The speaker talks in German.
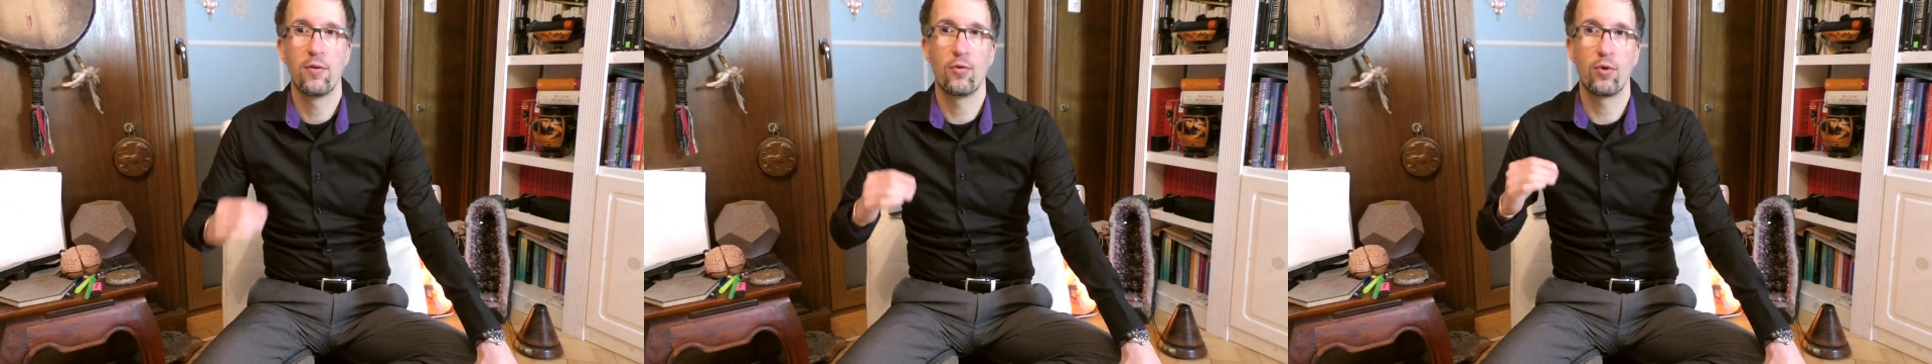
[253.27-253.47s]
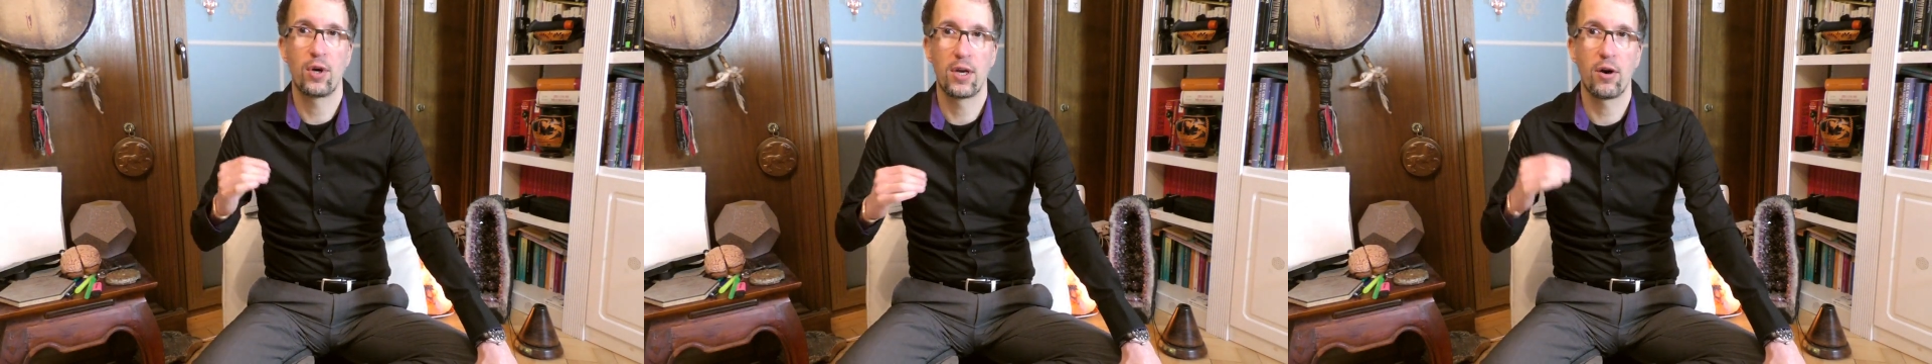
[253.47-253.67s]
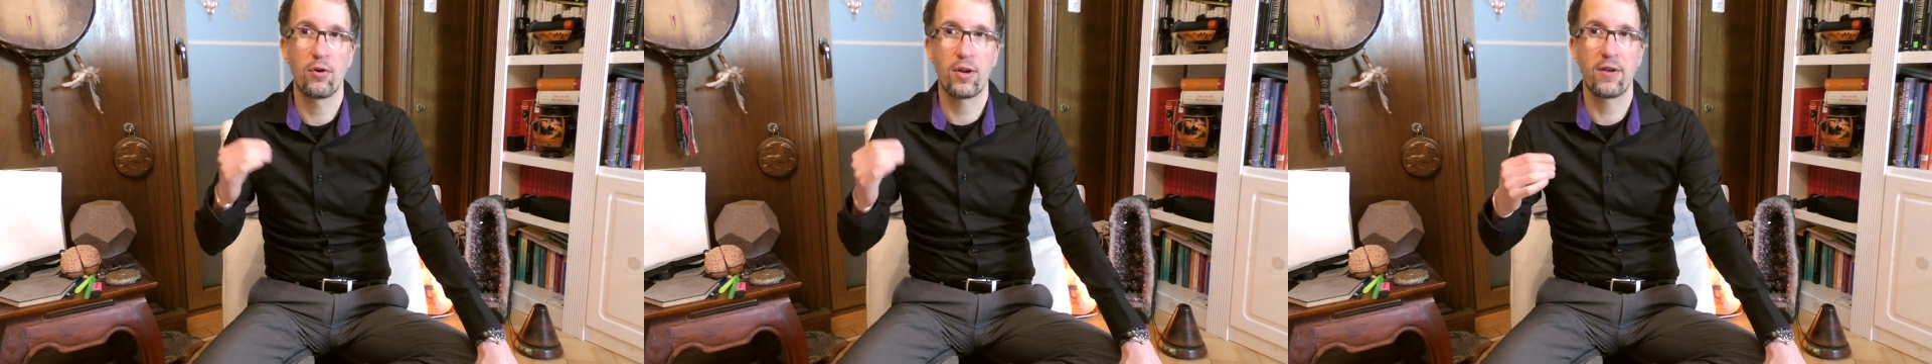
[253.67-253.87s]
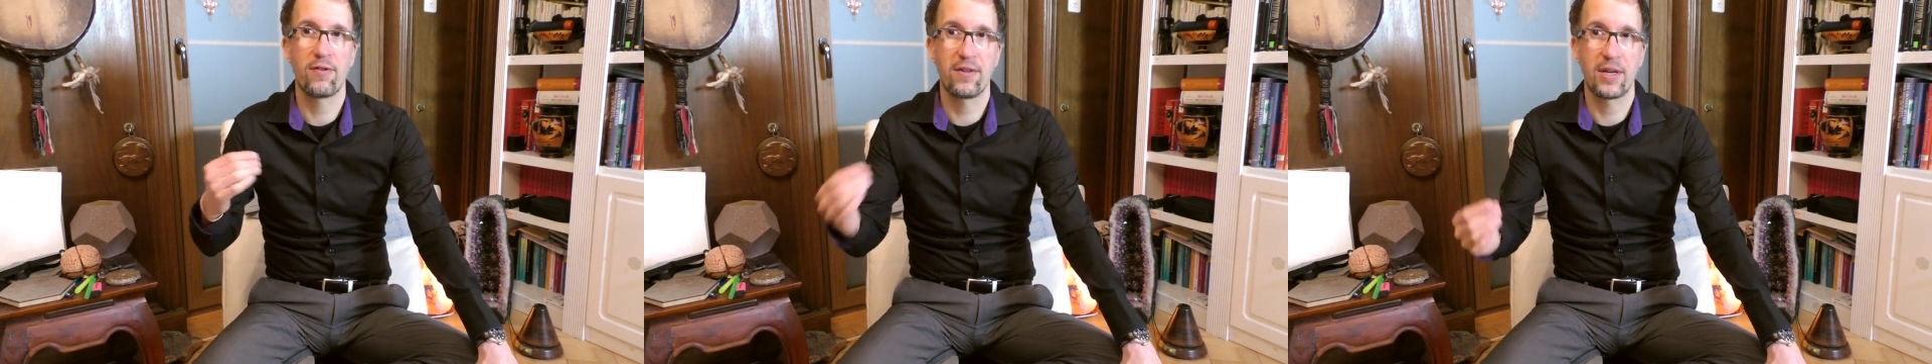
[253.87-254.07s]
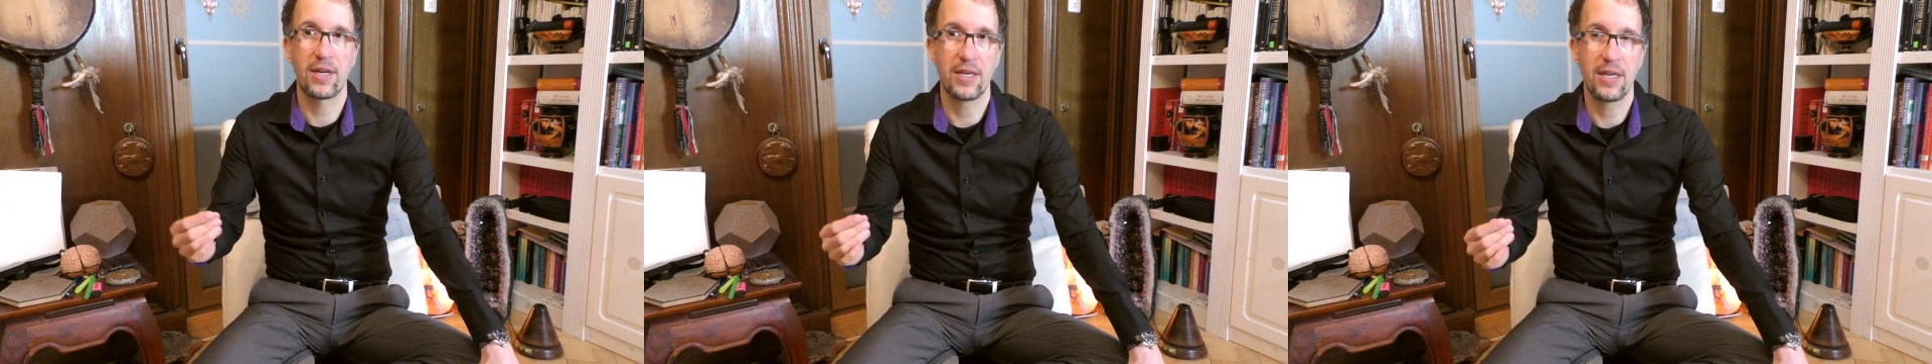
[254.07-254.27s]
wo genau
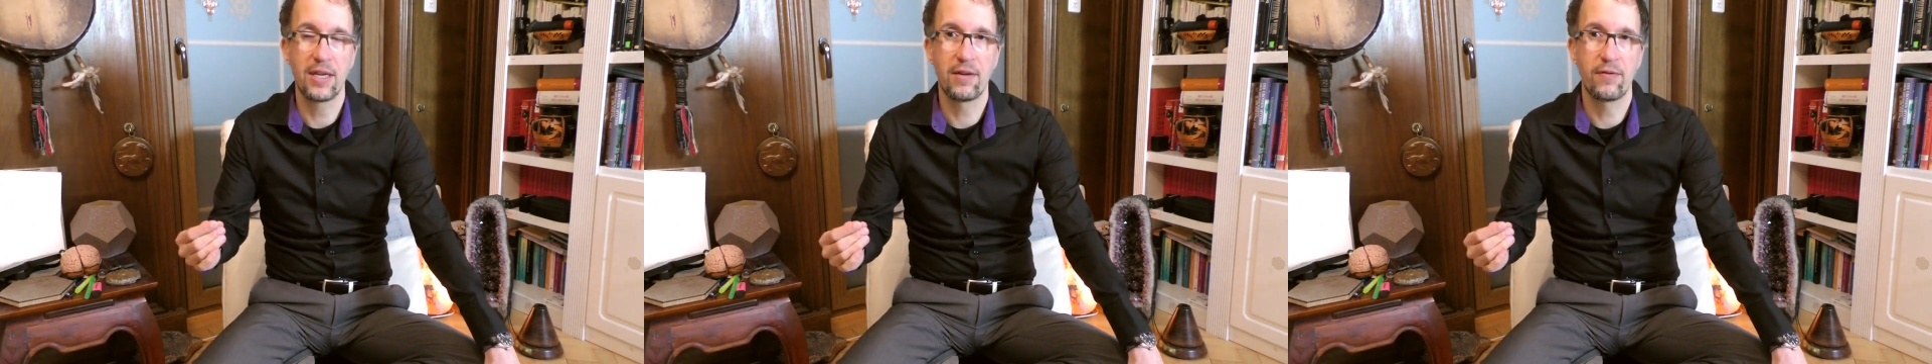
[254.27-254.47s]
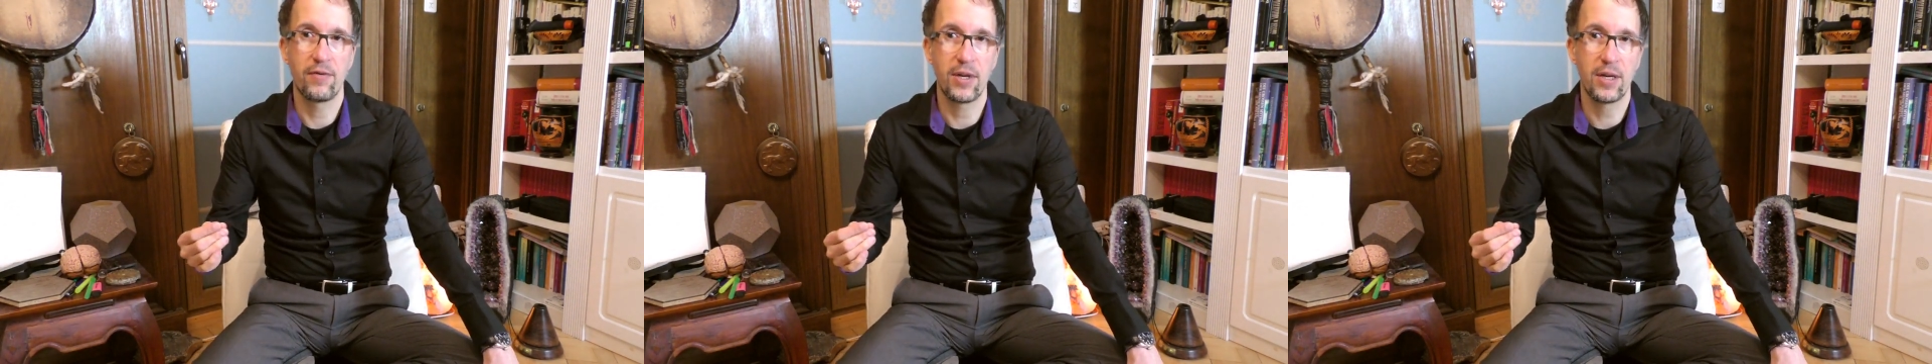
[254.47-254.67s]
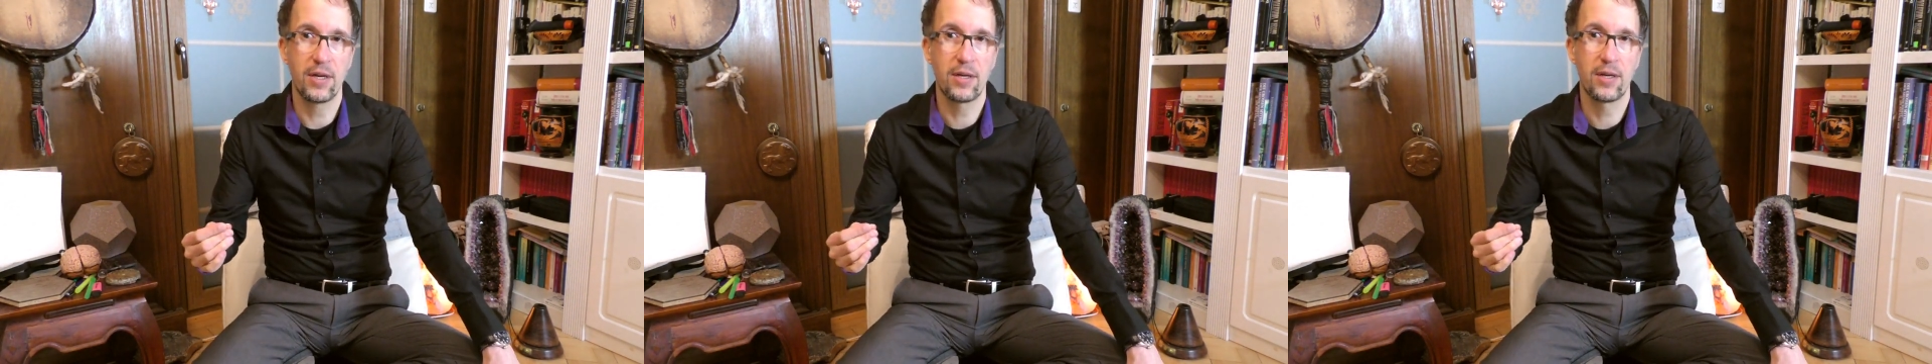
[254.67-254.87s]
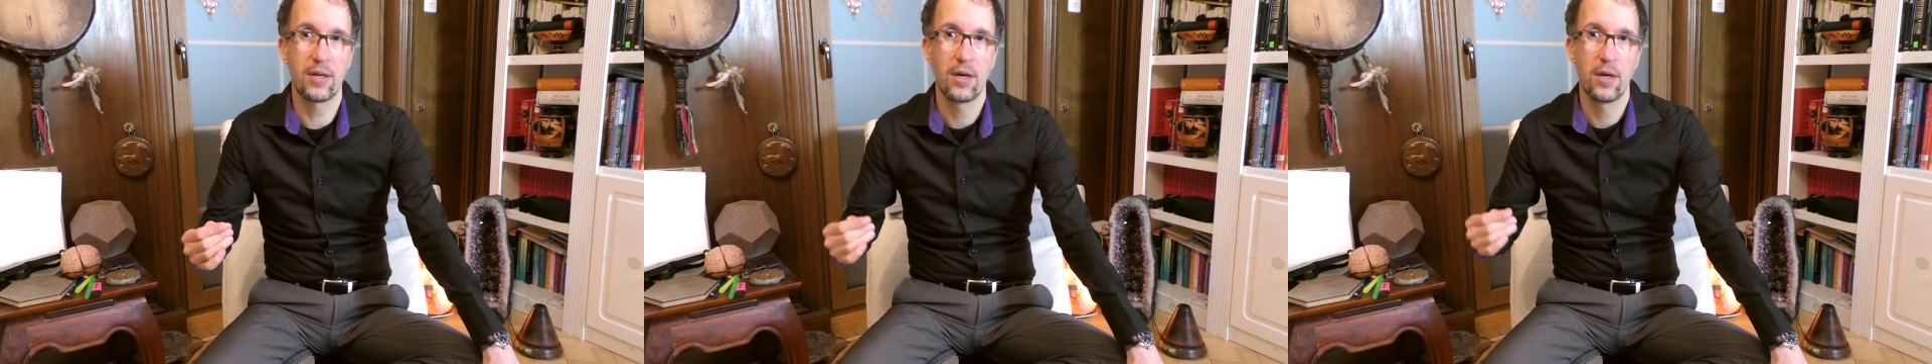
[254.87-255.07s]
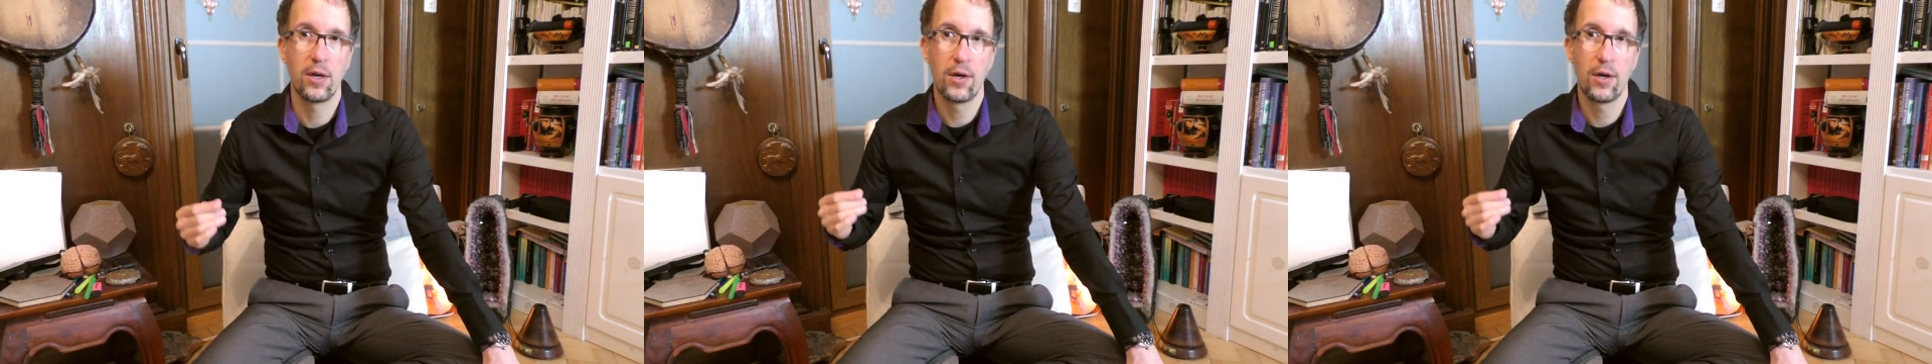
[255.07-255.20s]
das trainiert wird,